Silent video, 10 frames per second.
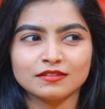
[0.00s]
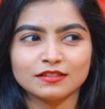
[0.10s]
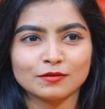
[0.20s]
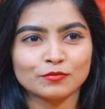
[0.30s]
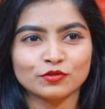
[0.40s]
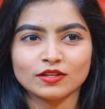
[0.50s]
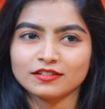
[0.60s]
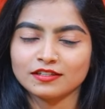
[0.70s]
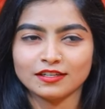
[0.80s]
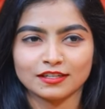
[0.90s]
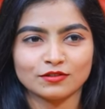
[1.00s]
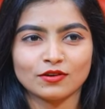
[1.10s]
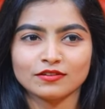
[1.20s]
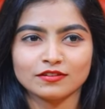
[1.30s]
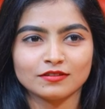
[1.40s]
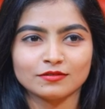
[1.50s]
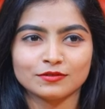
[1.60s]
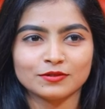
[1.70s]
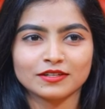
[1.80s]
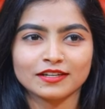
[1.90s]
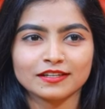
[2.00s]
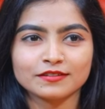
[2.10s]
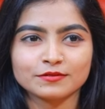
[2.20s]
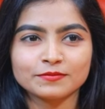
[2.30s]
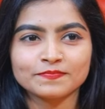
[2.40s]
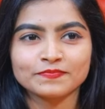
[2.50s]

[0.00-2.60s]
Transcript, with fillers: ఇంతకు ముందు అయితే టిక్ టాక్ లో ఉంటుండే నేను